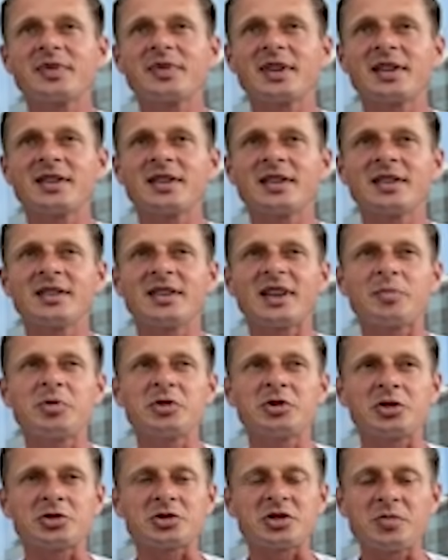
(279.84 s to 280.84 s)
y,
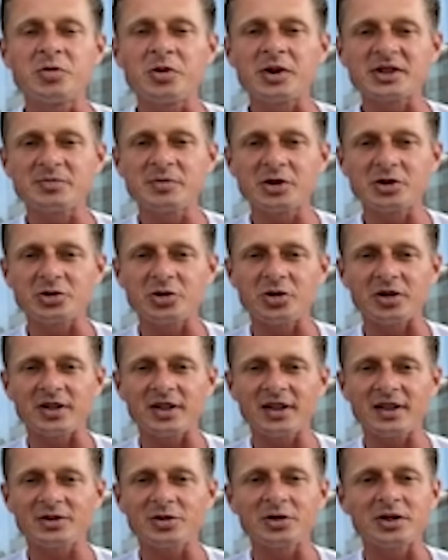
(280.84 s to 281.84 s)
jakby troszkę była
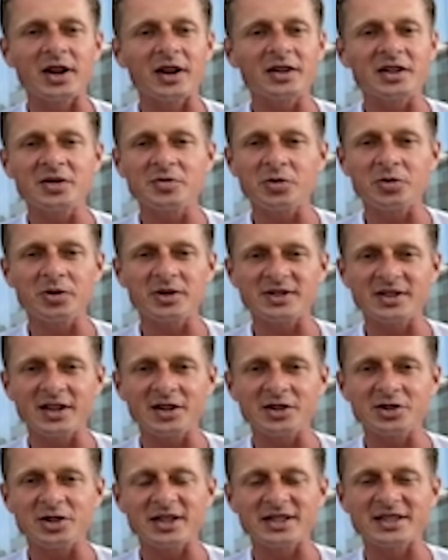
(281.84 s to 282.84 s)
zmęczona, totalnie nie mogła
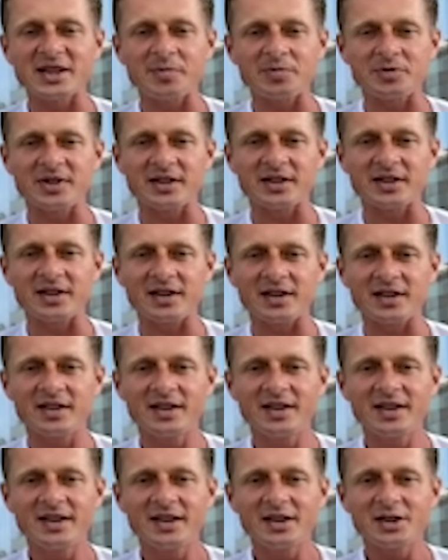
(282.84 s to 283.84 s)
znaleźć recepty na
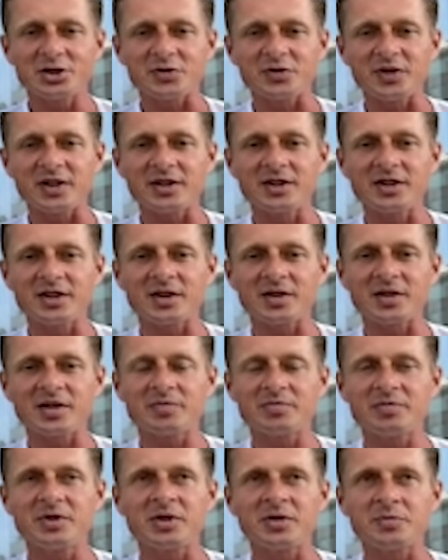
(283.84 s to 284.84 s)

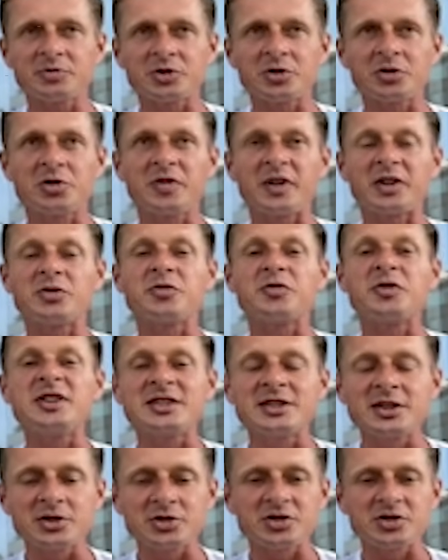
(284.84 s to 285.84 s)
świetnie y, przygotowaną
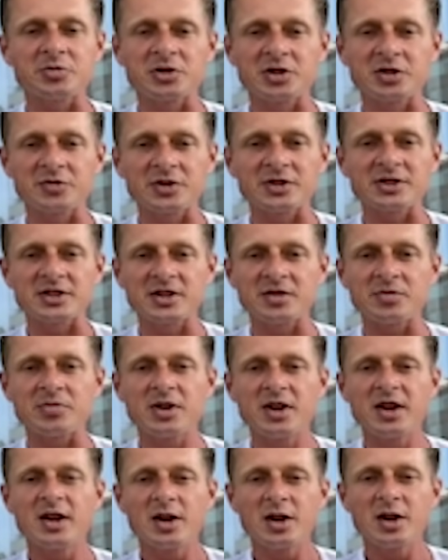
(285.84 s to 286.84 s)
fizycznie przede wszystkim
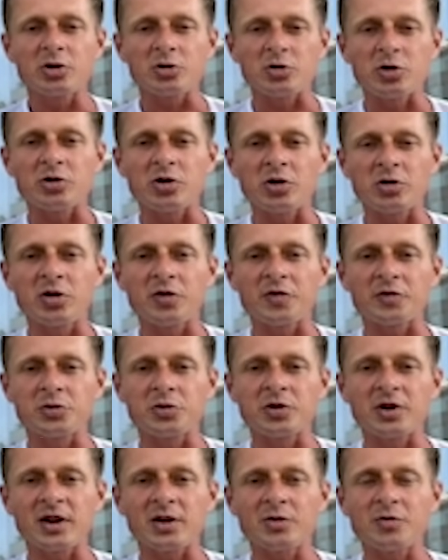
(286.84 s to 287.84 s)
Koko Goff,
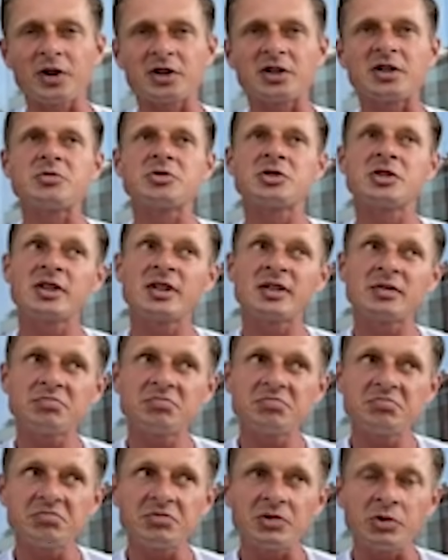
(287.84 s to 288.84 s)
która uważam, że
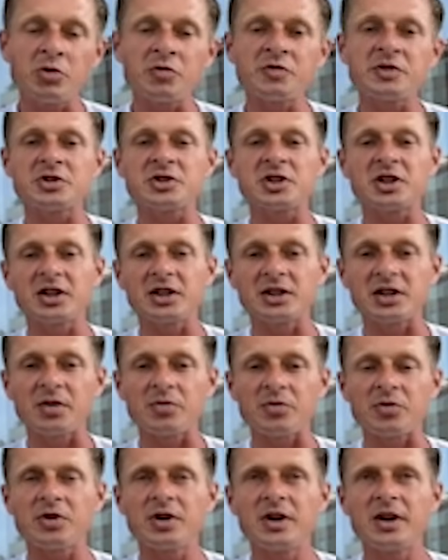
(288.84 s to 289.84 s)
głównie dzięki
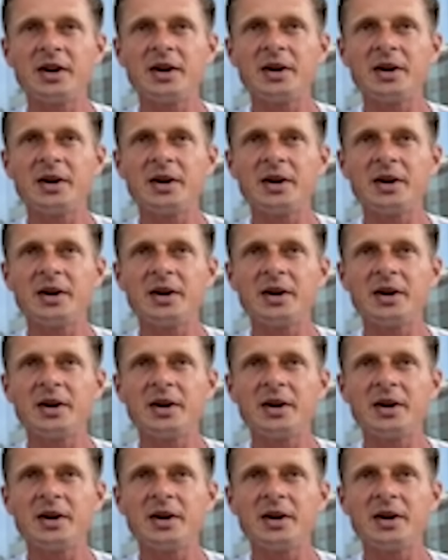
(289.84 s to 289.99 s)
temu